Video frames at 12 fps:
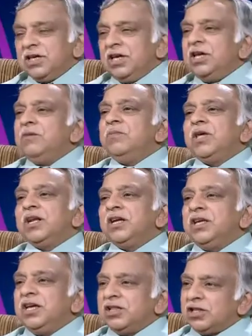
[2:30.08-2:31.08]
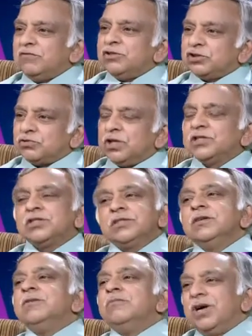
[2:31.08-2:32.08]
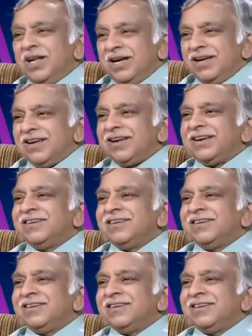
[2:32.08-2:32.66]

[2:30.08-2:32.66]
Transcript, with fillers: से ही मेरा ये इतना विश्वास बड़ा है